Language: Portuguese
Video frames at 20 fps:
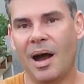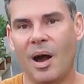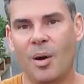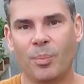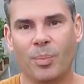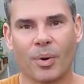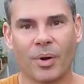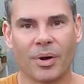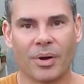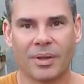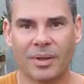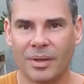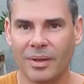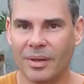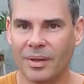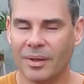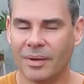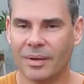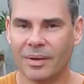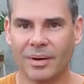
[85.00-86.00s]

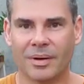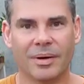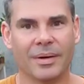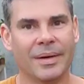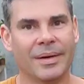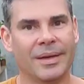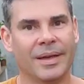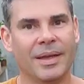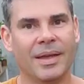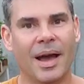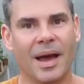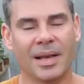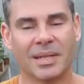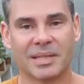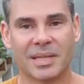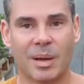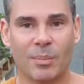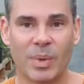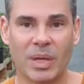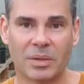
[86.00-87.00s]
alporquia,
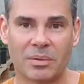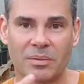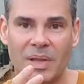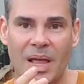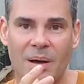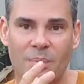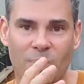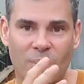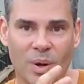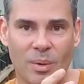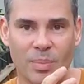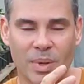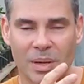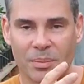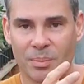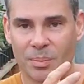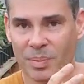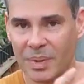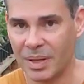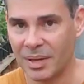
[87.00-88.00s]
enraizamento na própria
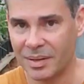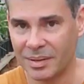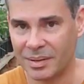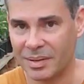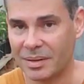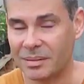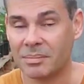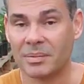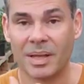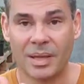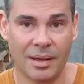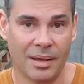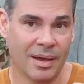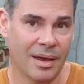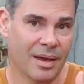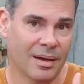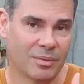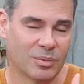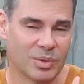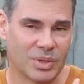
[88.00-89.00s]
planta, que
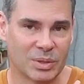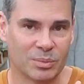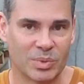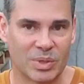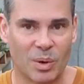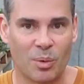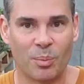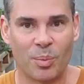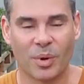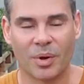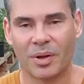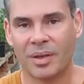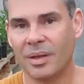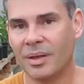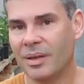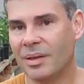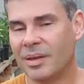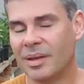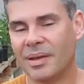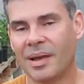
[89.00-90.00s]
é um tipo de
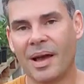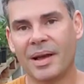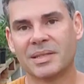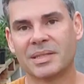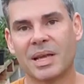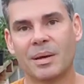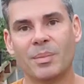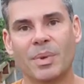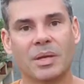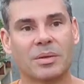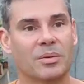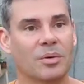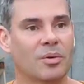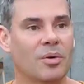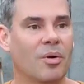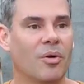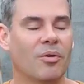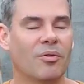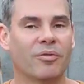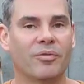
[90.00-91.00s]
alporquia, enraizamento
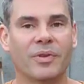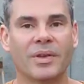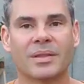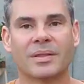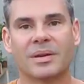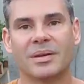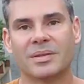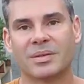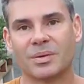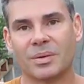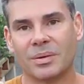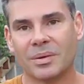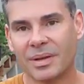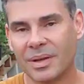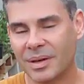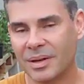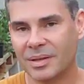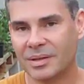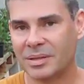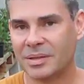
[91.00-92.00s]
com fita
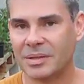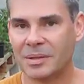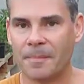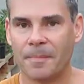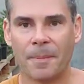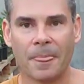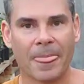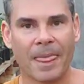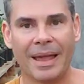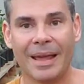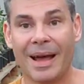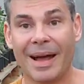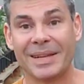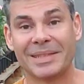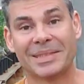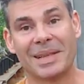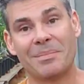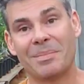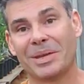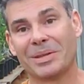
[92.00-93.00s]
isolante,
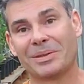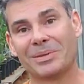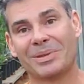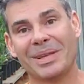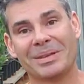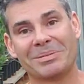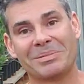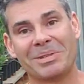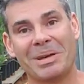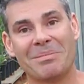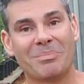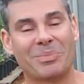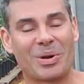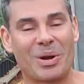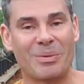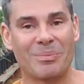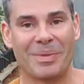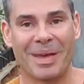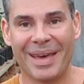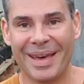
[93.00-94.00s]
enraizamento dentro da
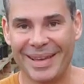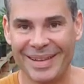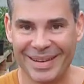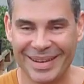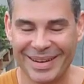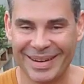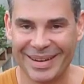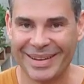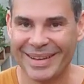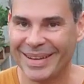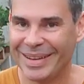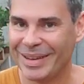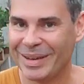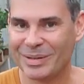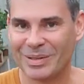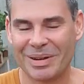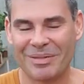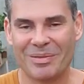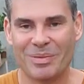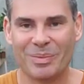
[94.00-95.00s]
bromélia.
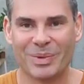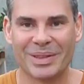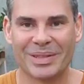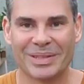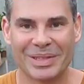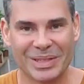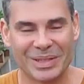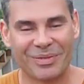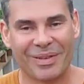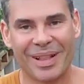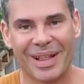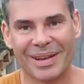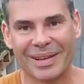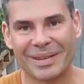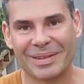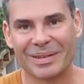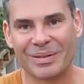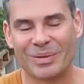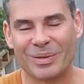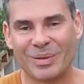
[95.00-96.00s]
Eu já vi muita gente falar
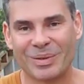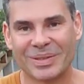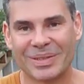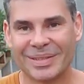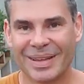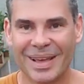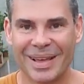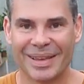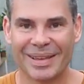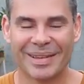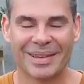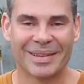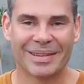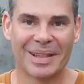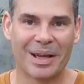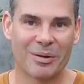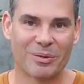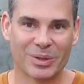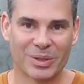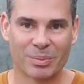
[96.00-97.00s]
que não consegue, que
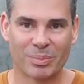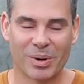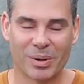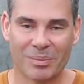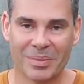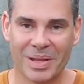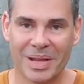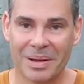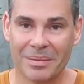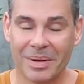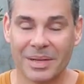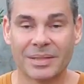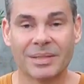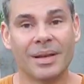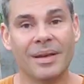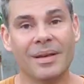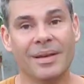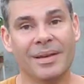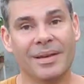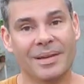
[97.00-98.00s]
dá alguns problemas.
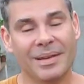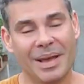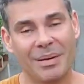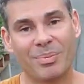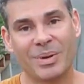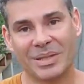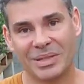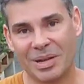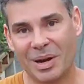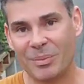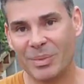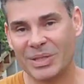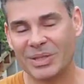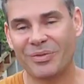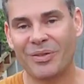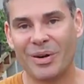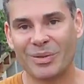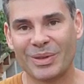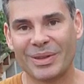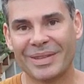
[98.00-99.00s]
E é porque geralmente
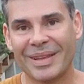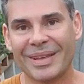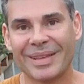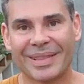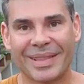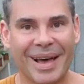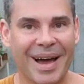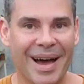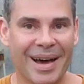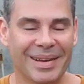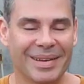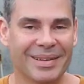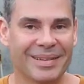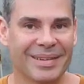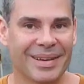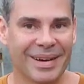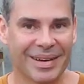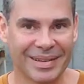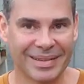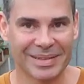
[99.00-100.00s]
falta
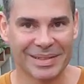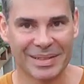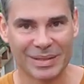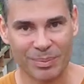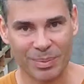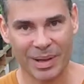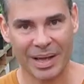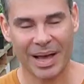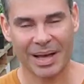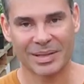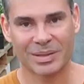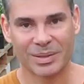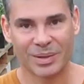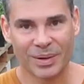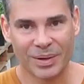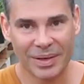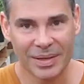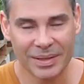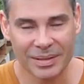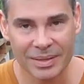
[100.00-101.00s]
detalhe aí nas
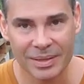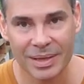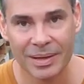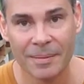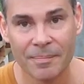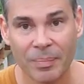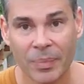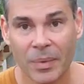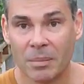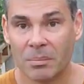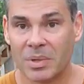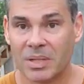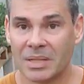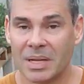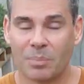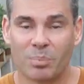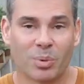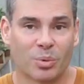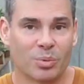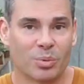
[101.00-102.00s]
explicações por
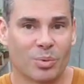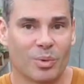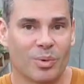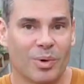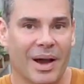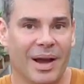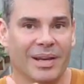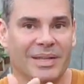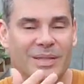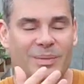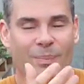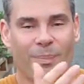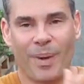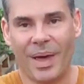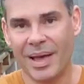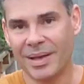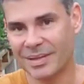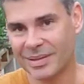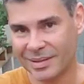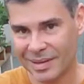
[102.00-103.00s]
exemplo, a
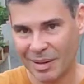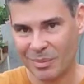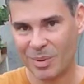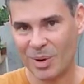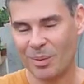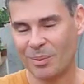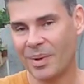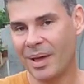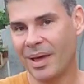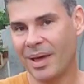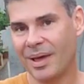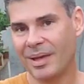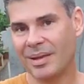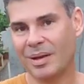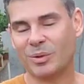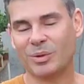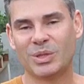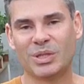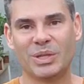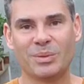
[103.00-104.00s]
espécie da
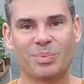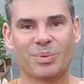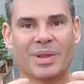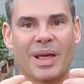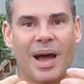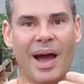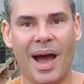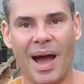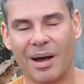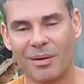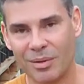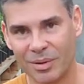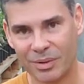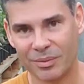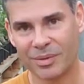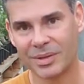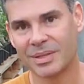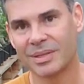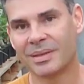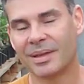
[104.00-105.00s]
bromélia, o tipo da água que
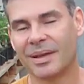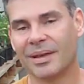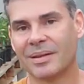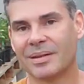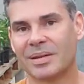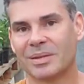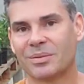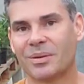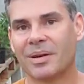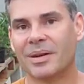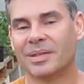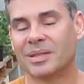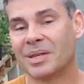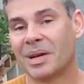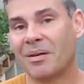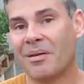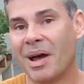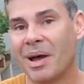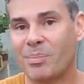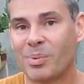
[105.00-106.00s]
você tem na sua
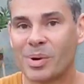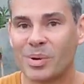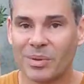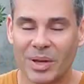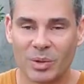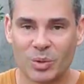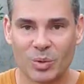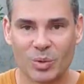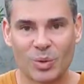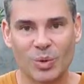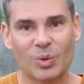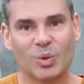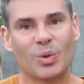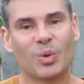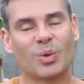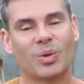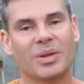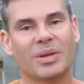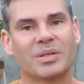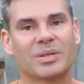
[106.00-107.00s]
região, a época dando
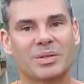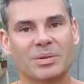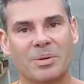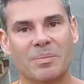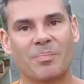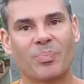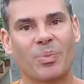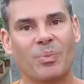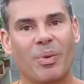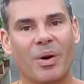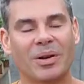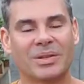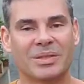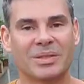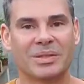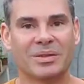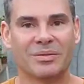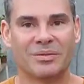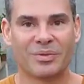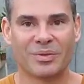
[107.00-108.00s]
tudo isso
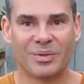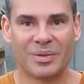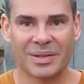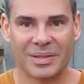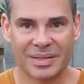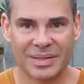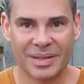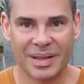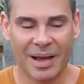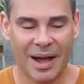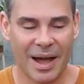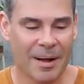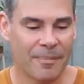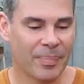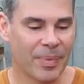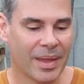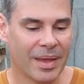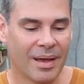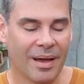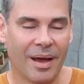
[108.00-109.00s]
pode influenciar
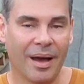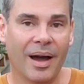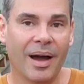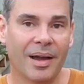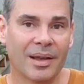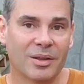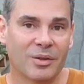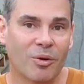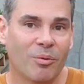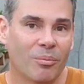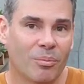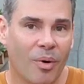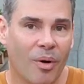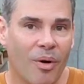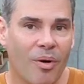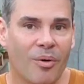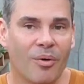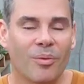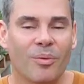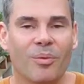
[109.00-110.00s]
aí num
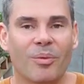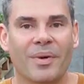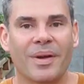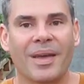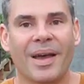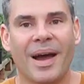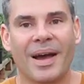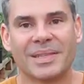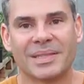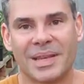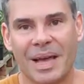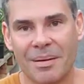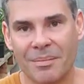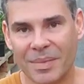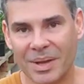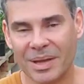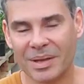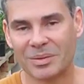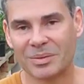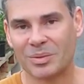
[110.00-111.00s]
bom
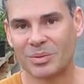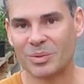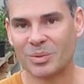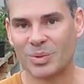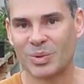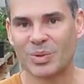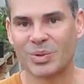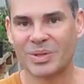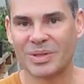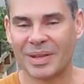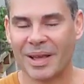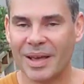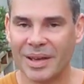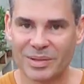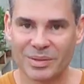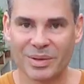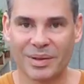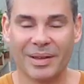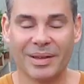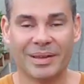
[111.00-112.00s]
enraizamento, num
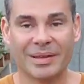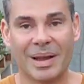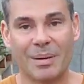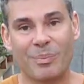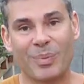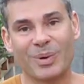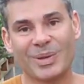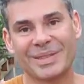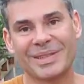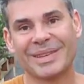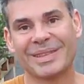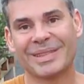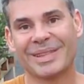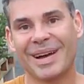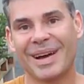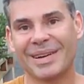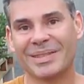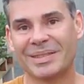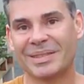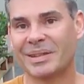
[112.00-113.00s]
sucesso aí na
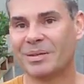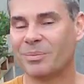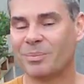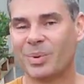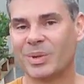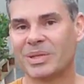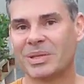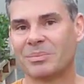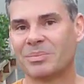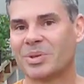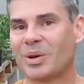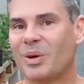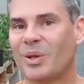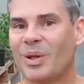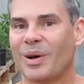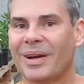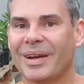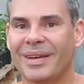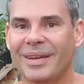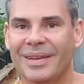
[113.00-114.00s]
porcentagem. Né? Por exemplo, você
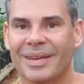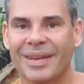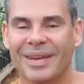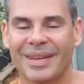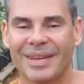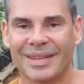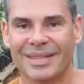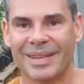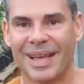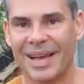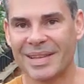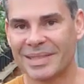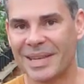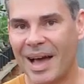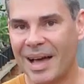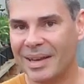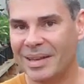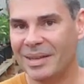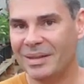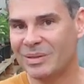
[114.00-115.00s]
coloca aí 10
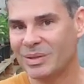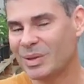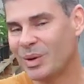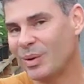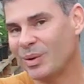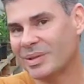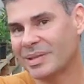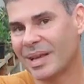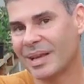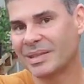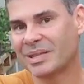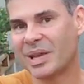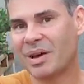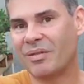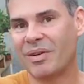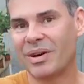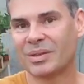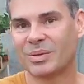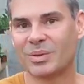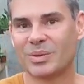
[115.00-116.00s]
galinhos e consegue
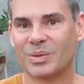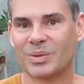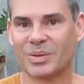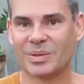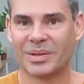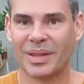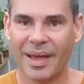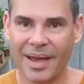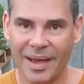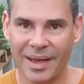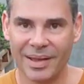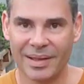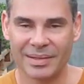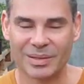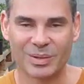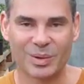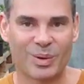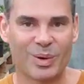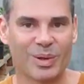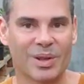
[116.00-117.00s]
salvar todos os
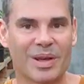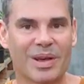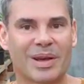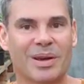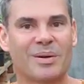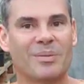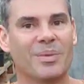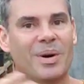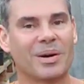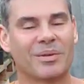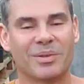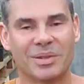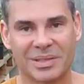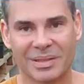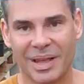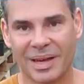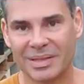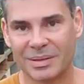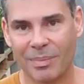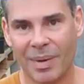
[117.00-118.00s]
10, ou coloca uma
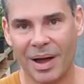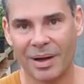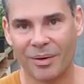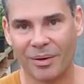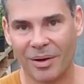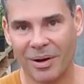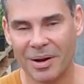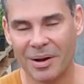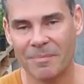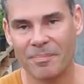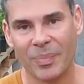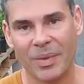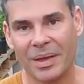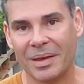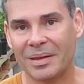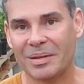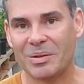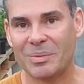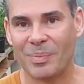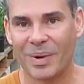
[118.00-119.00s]
quantidade maior
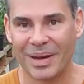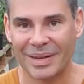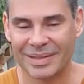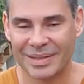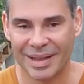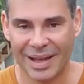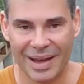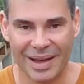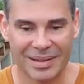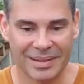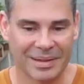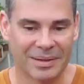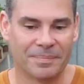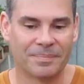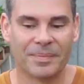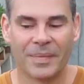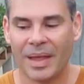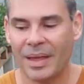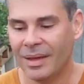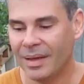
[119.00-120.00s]
e não perde nada.
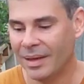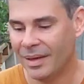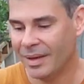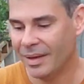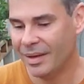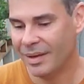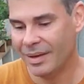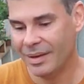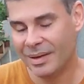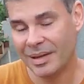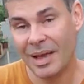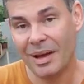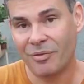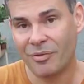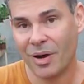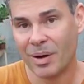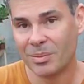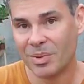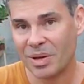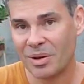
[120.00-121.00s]
E a
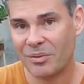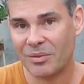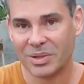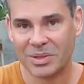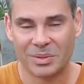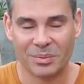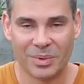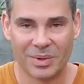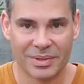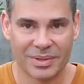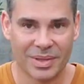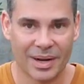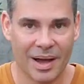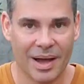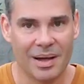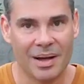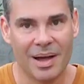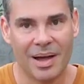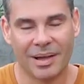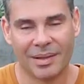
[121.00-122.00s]
fórmula que eu vou te
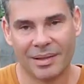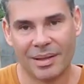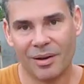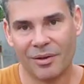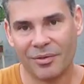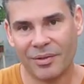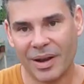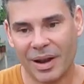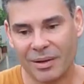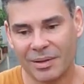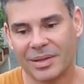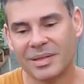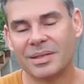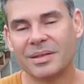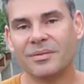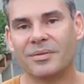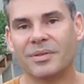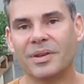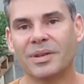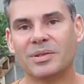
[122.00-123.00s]
mostrar até o final
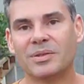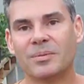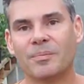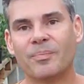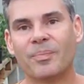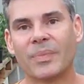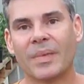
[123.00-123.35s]
desse vídeo,